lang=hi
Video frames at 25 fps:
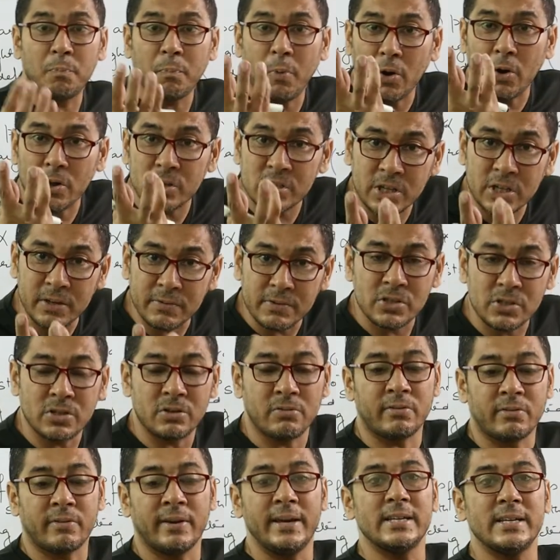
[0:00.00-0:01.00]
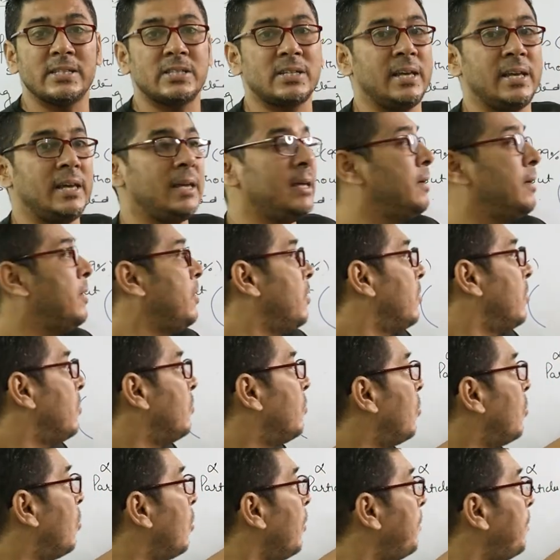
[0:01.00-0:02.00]
जो पॉजिटिव रेज थी
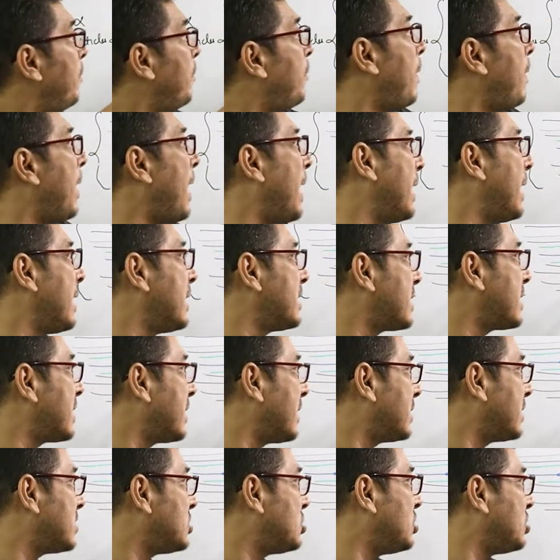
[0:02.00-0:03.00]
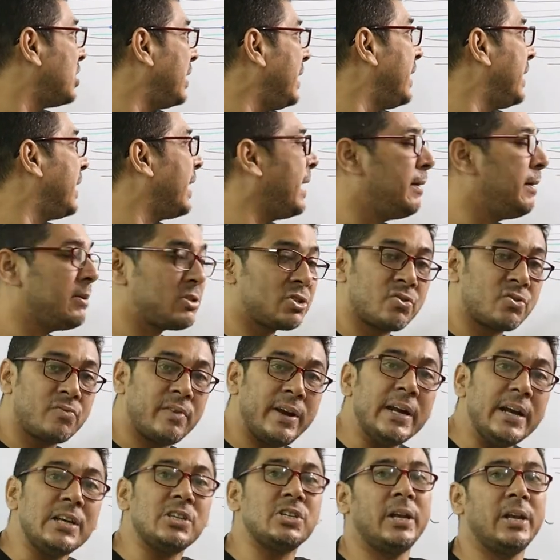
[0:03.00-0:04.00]
वो पार चली गई
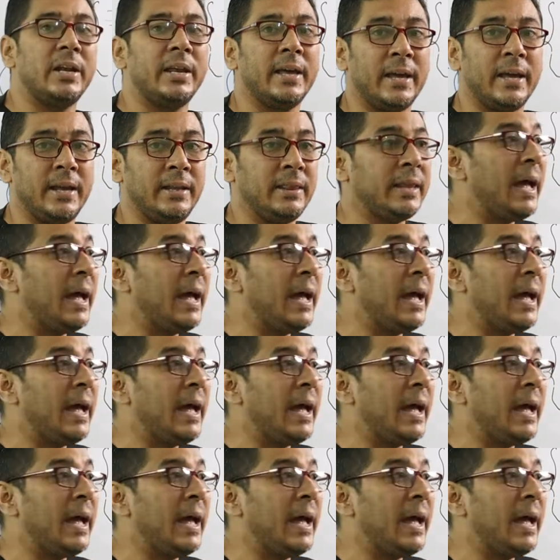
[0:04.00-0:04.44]
स्ट्रेट चली गई